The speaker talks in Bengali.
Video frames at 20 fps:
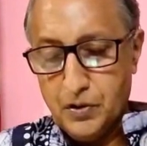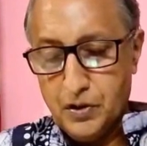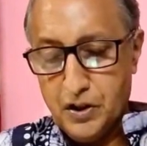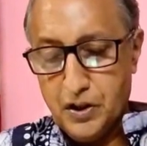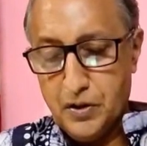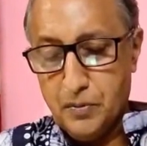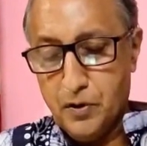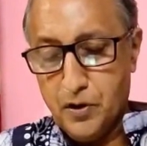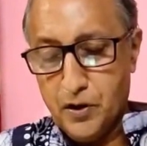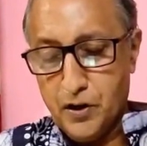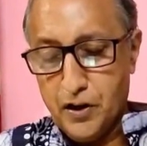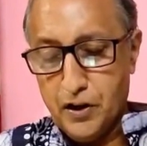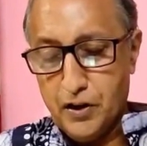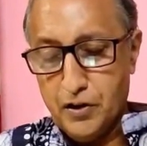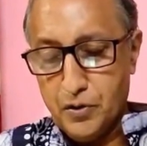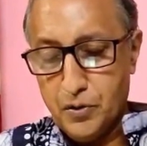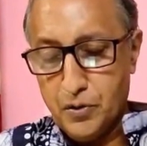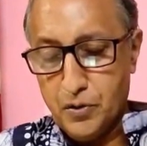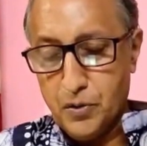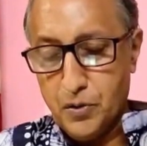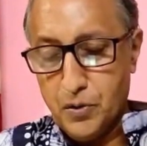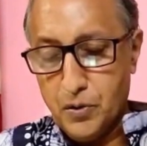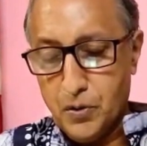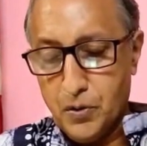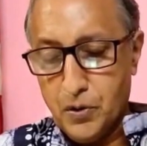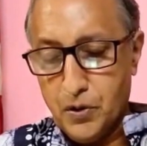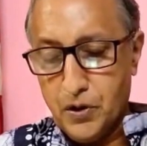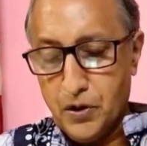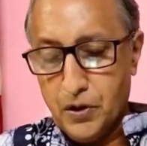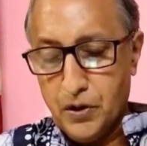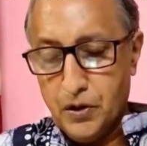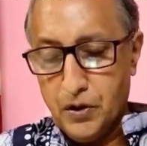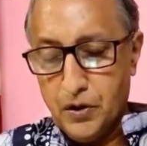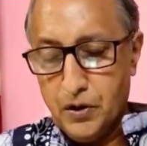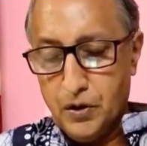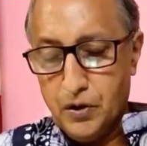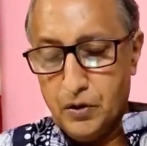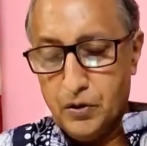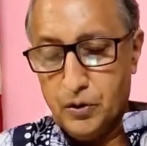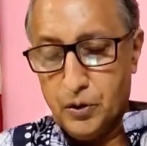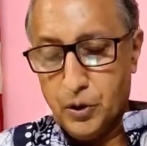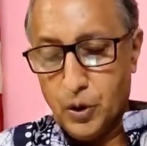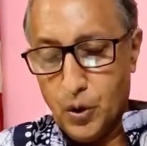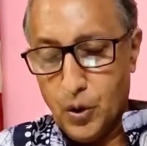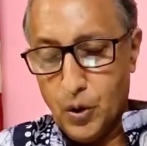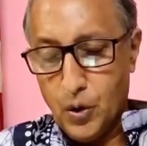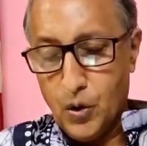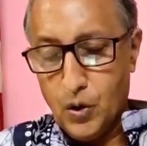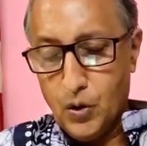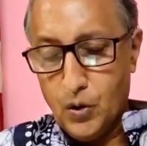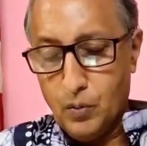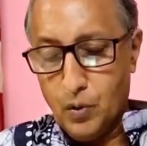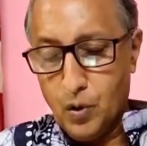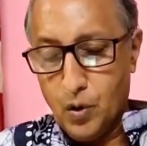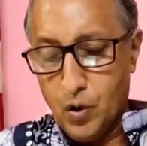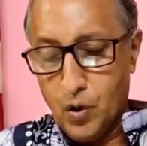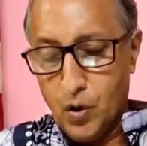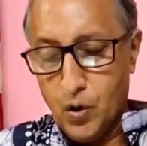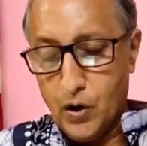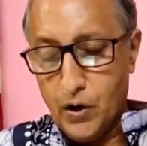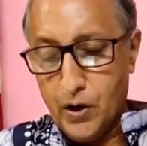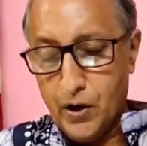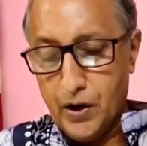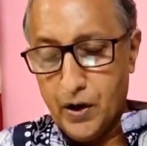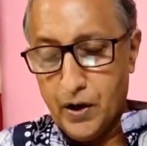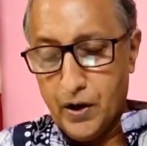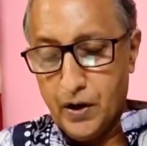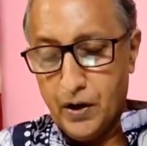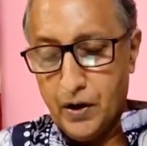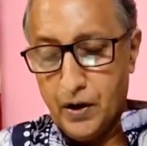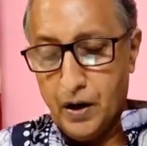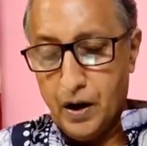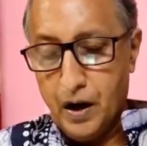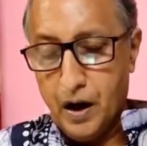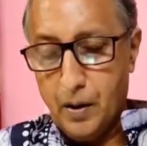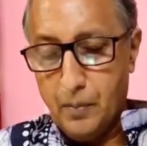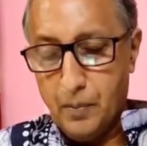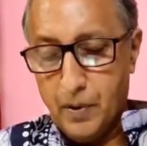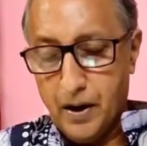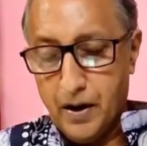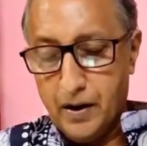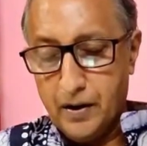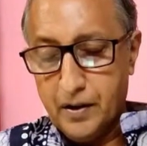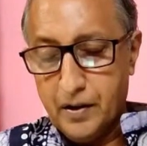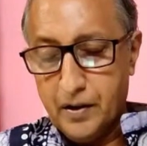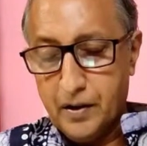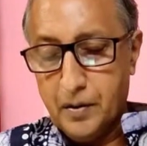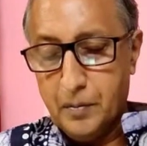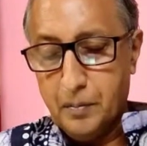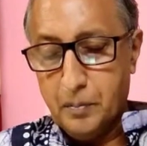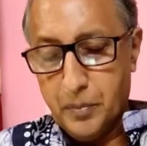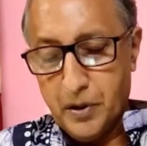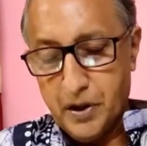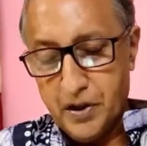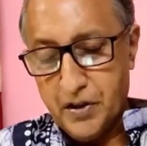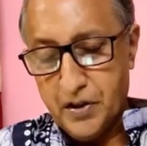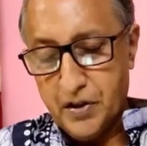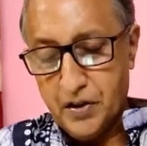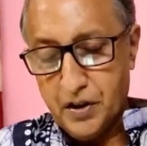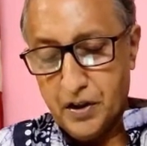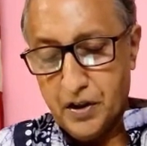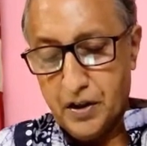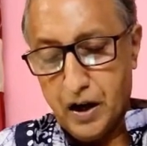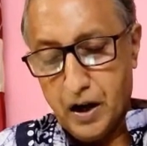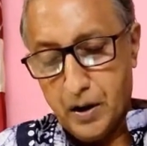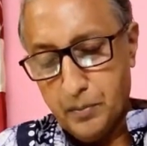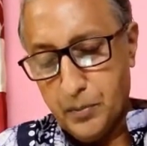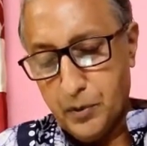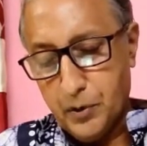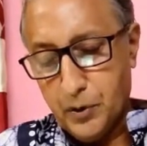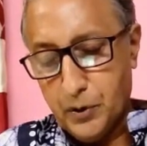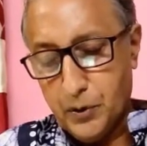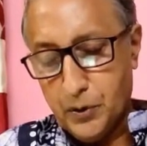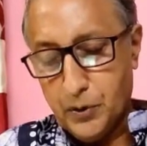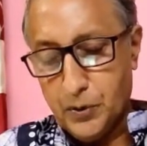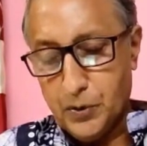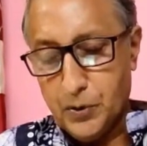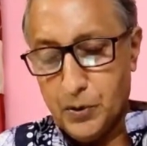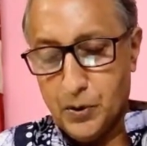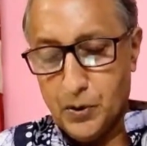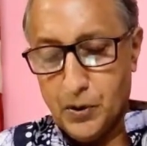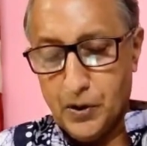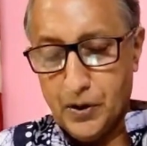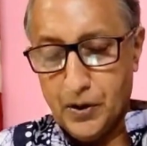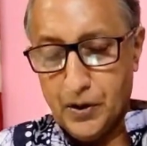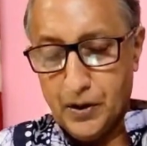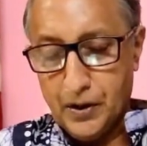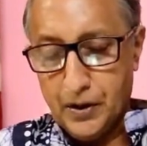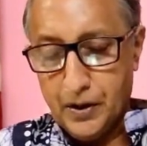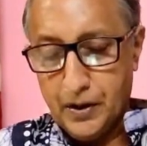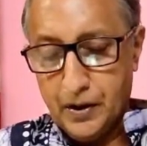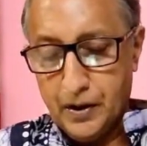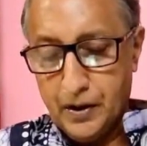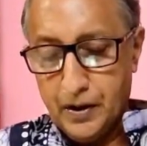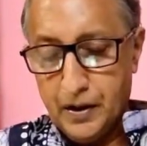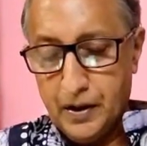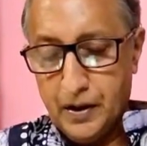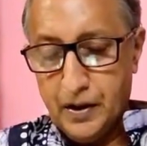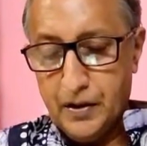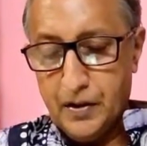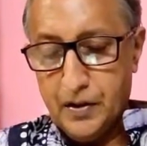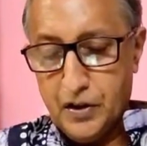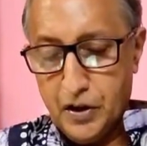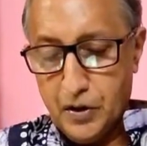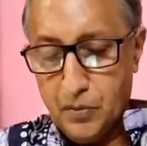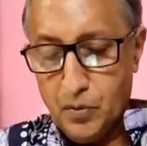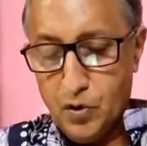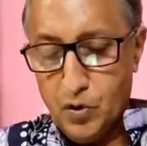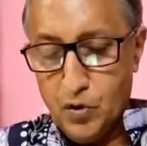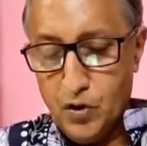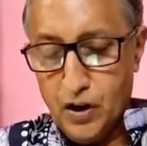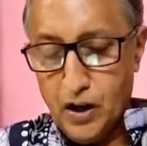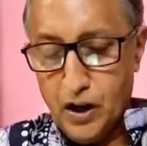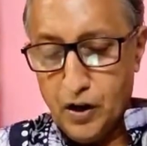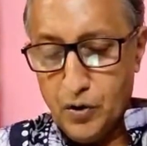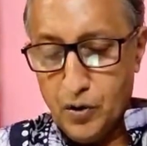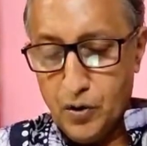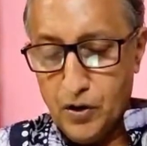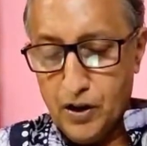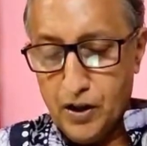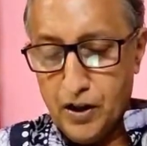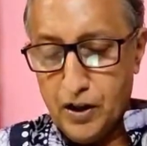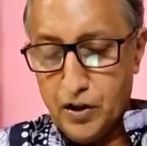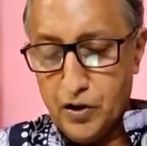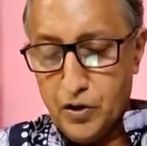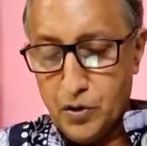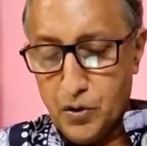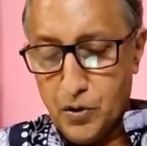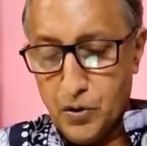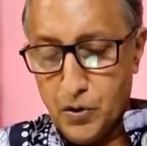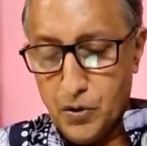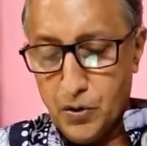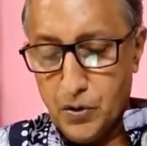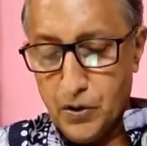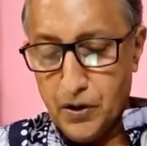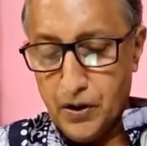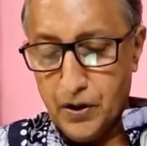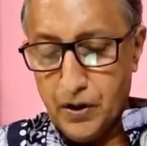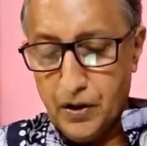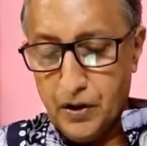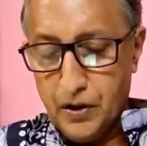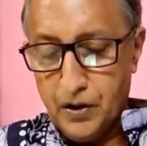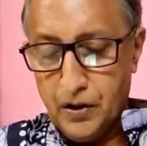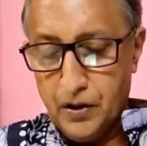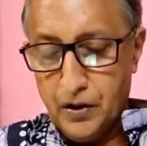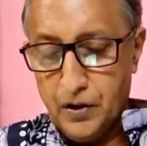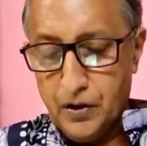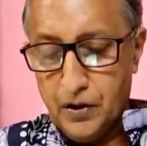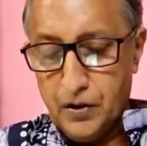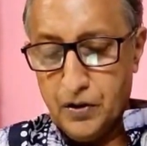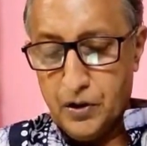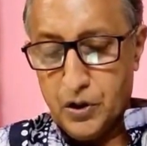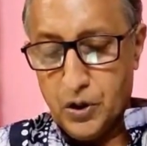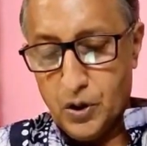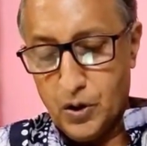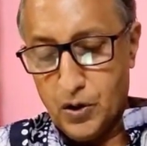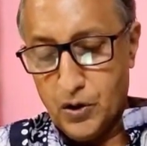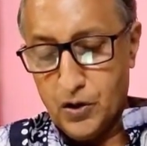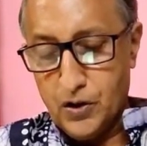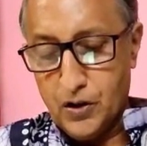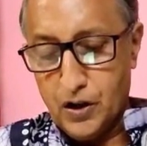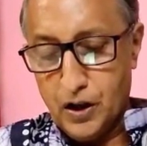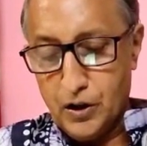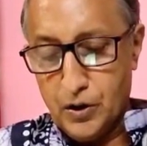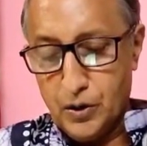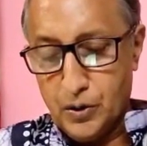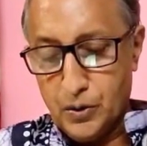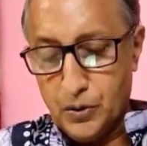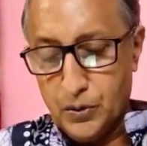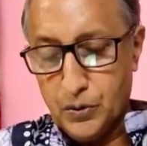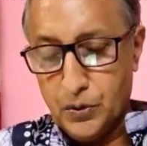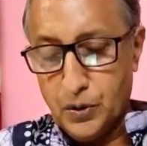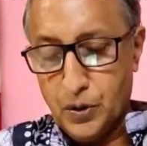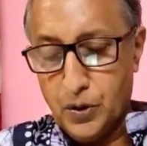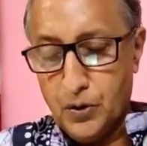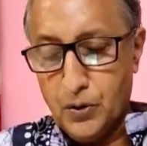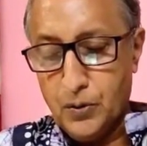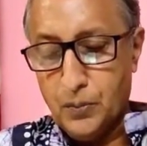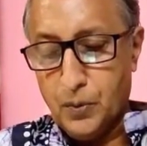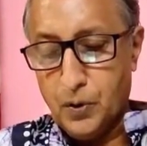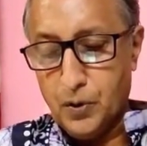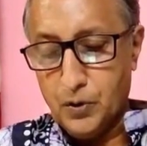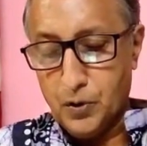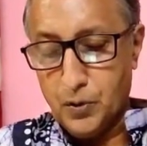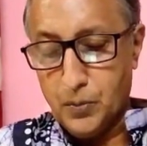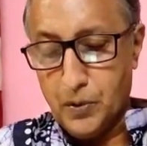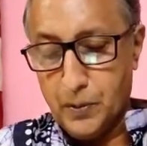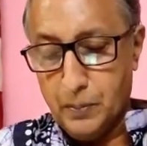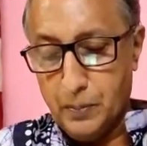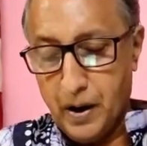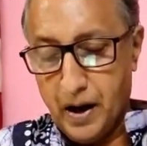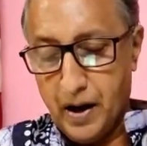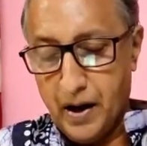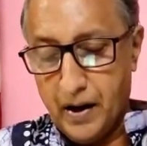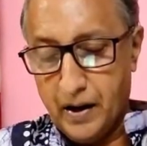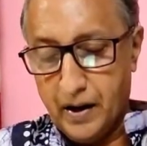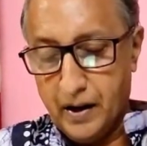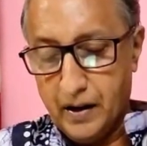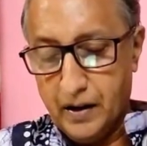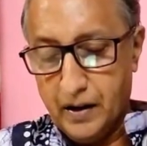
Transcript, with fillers: জীবনের জন্যই ঝড় ভয় আবার বৃষ্টি রামধনু জয় জীবন লেখনের জন্যই ঝর্ণা সুন্দর পদবি পায়